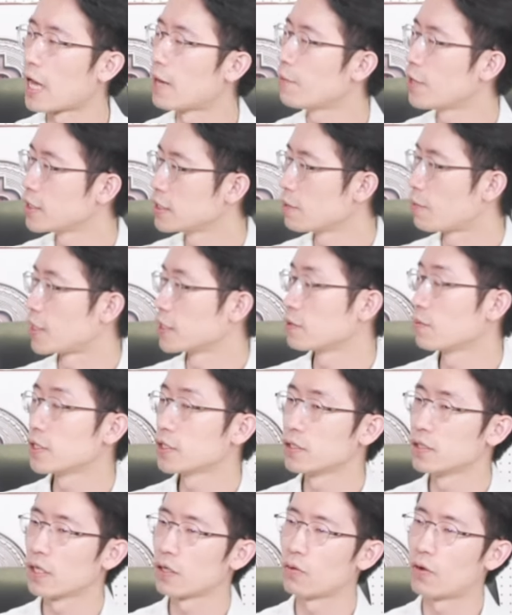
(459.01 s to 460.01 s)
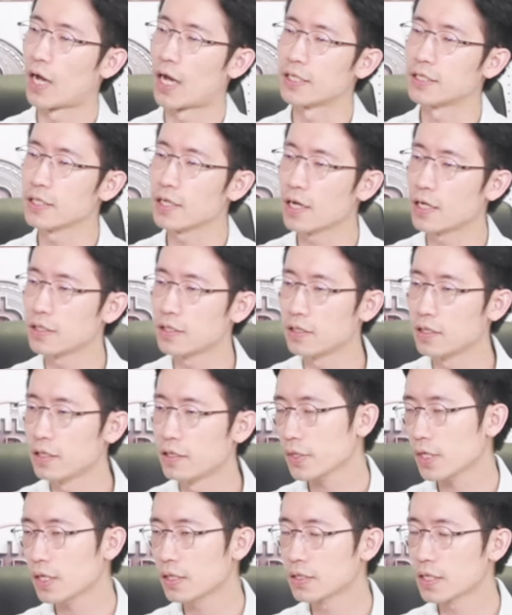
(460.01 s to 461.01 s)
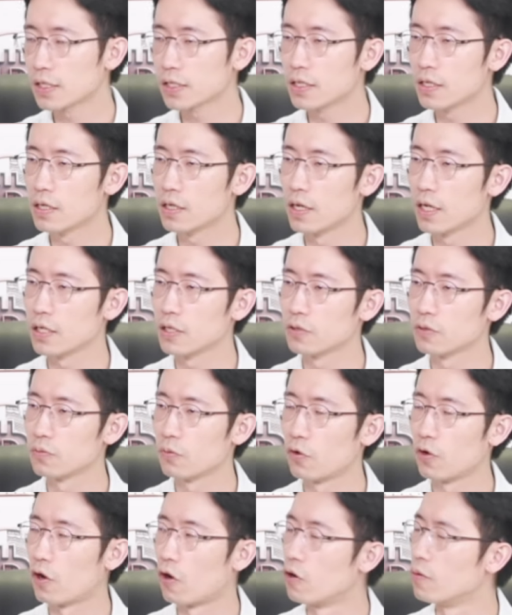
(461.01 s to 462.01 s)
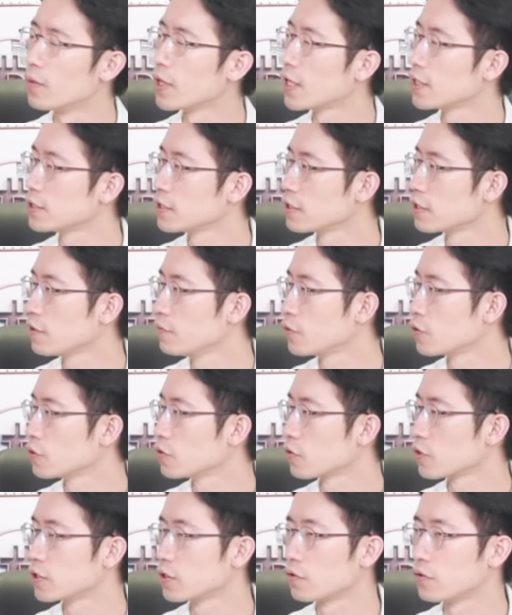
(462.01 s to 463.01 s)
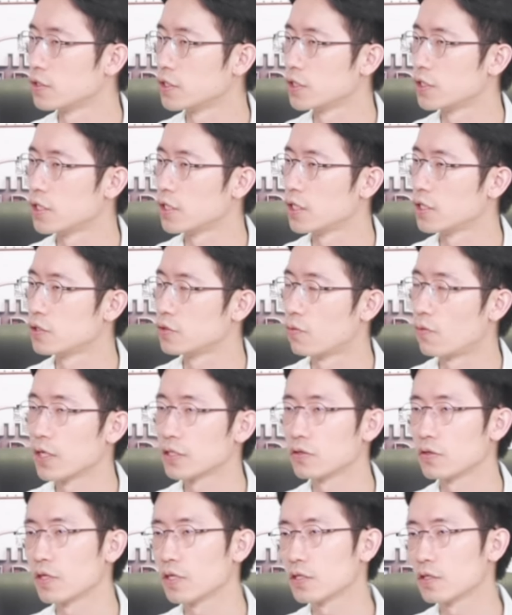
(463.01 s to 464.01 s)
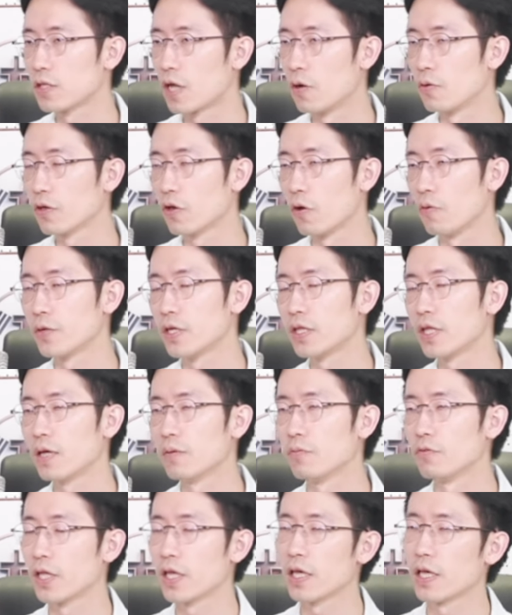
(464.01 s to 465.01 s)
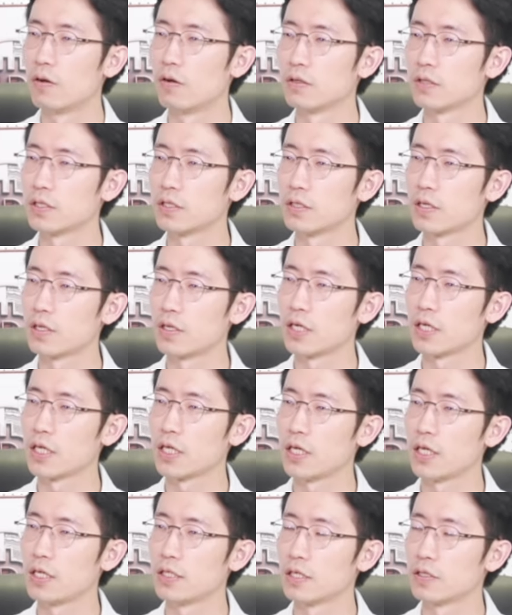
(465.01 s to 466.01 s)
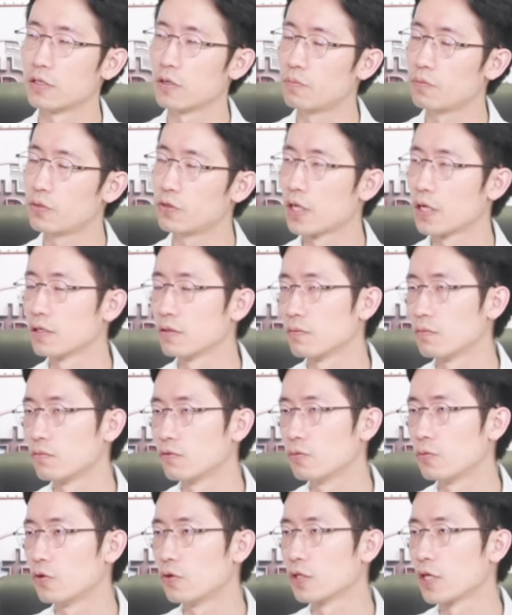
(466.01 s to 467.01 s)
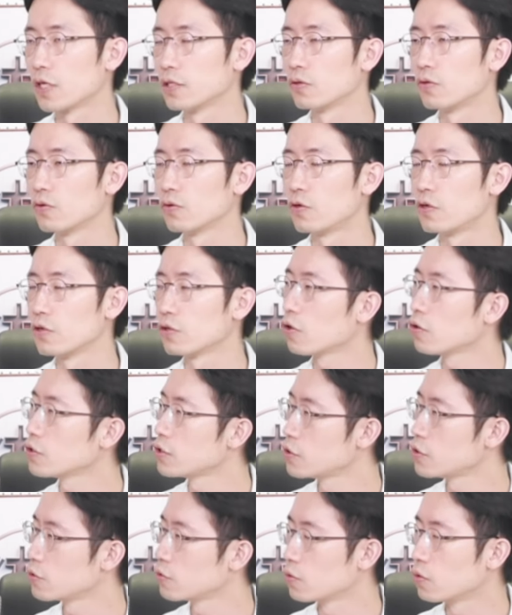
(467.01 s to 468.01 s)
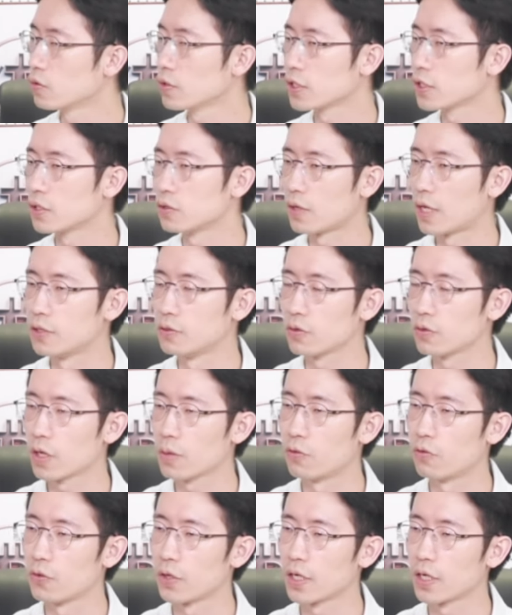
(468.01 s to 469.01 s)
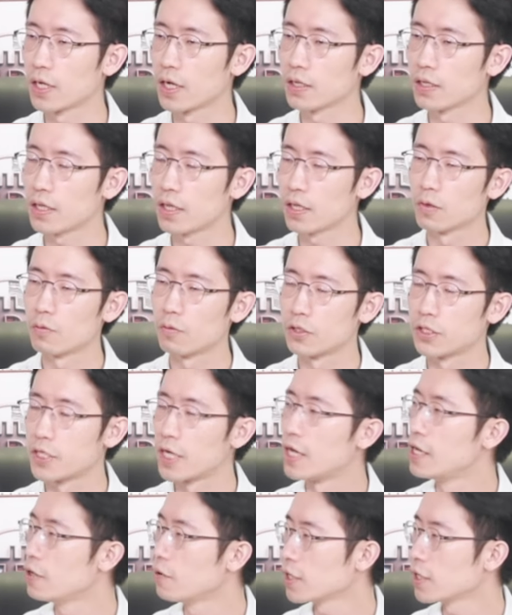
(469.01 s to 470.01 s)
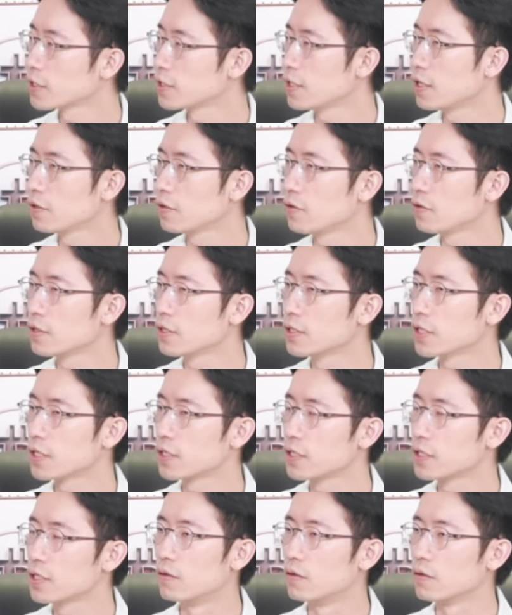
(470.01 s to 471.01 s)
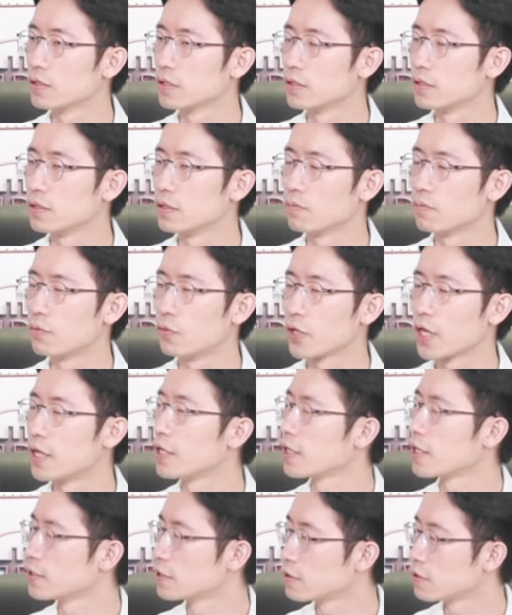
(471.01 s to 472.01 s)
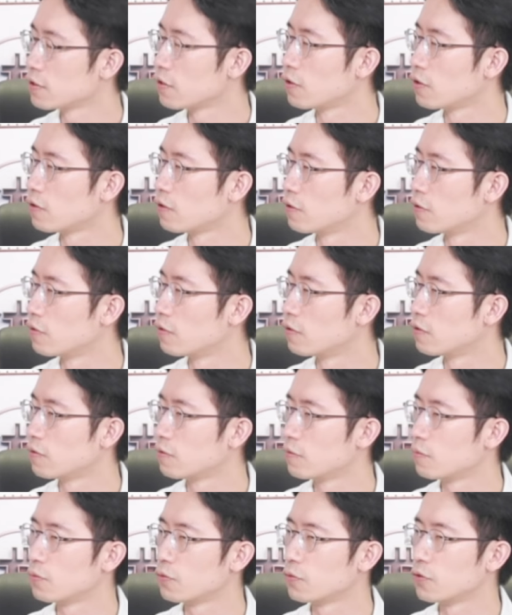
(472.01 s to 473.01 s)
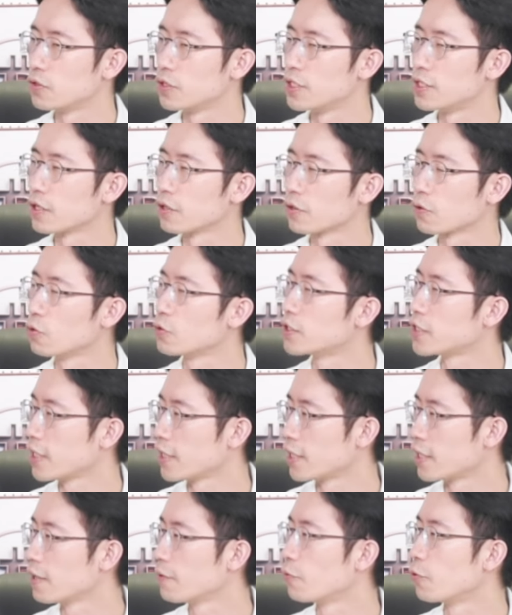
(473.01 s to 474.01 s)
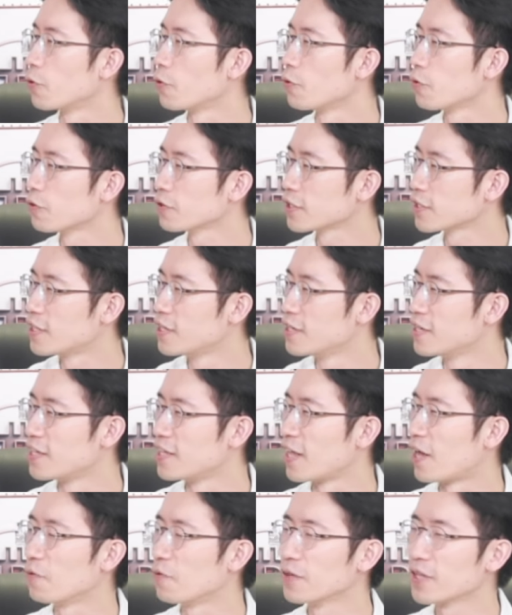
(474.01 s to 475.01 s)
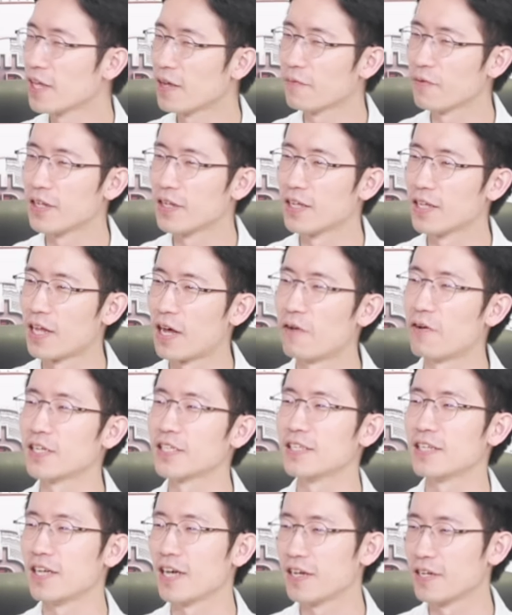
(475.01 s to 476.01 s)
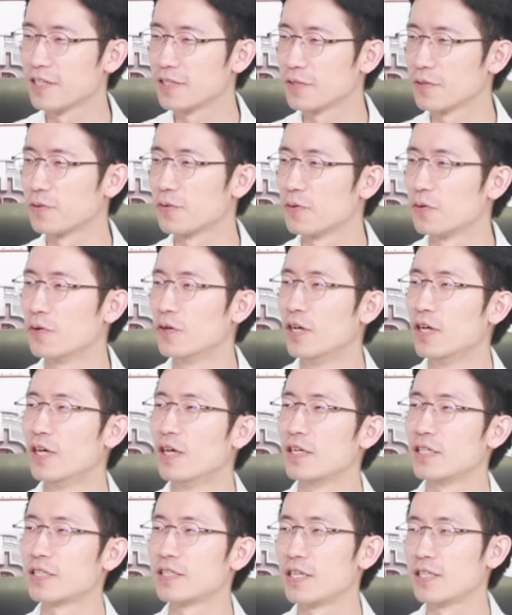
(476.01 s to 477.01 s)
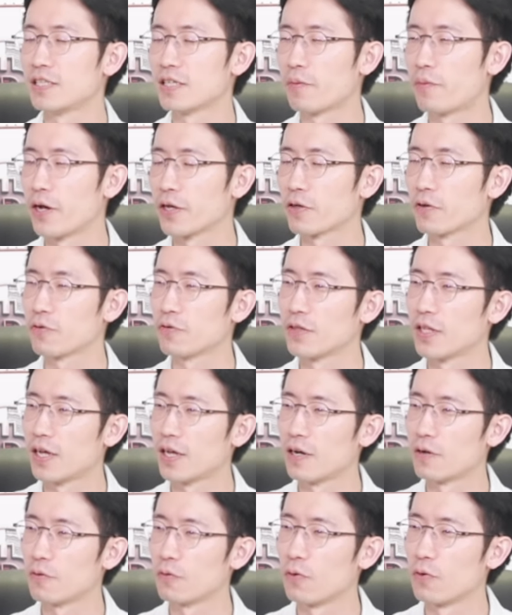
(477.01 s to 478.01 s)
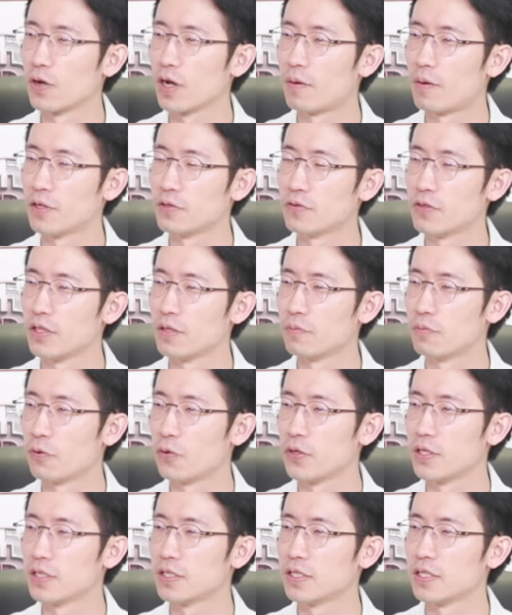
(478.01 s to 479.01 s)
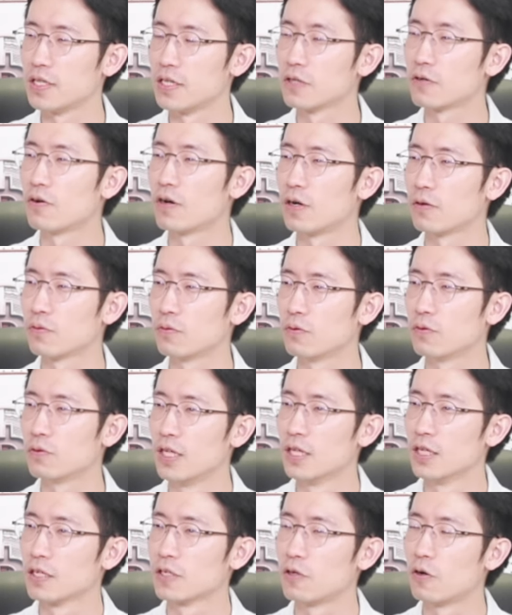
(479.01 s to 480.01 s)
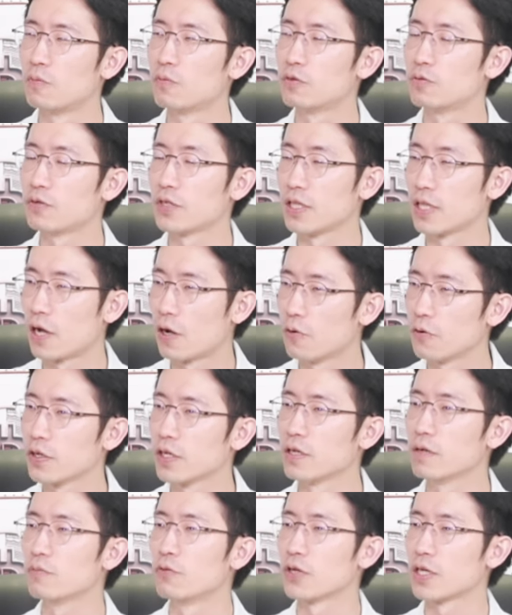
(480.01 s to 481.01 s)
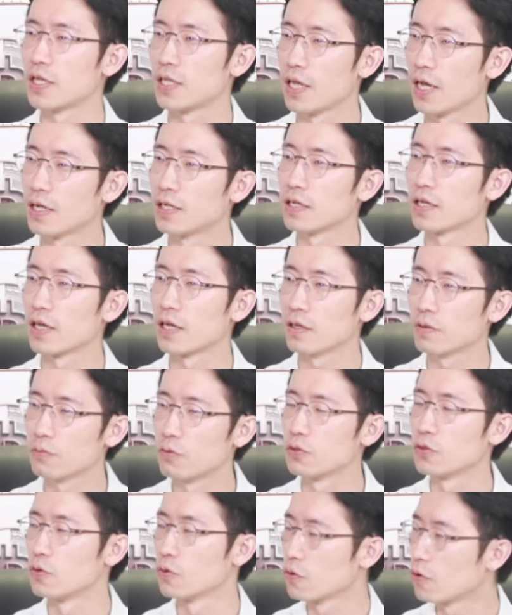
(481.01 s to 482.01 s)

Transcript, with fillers: 다만 이제 말씀하신 대로 아직까지는 사실 해리스 후보가 얼마나 친크립토적인 건지 좀 확정돼서 나온 게 없기 때문에 시장이 이제 트럼프 후보 당선 확률 떨어질수록 이제 좀 안 좋게 보고 있긴 한데 제일 확실한 거는 사실 그 게리 겐슬러 의장 교체 이런 것들 나온다면은 확실히 해리스도 스탠스가 바뀌었구나라고 공감할 수 있는 포인트일 것 같고, 그런 부분이 나오길 기대하는 게 좋을 것